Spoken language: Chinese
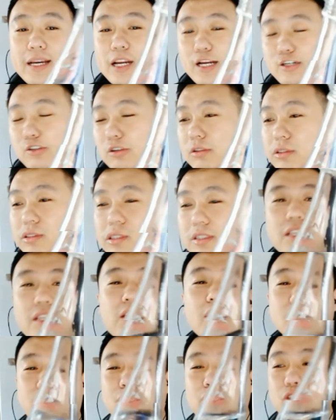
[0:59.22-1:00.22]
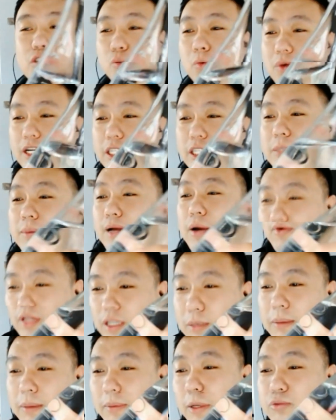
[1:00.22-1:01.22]
家的感受，人家也知道你花十八块
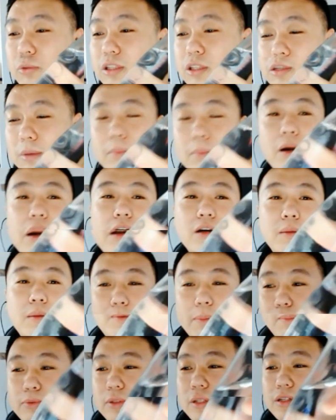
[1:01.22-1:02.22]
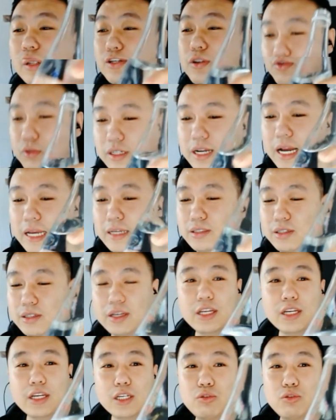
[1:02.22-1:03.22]
钱买瓶水得慢慢喝吧，不能一口气干下
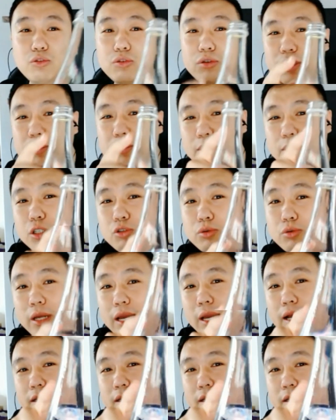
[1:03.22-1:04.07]
去。所以说这瓶水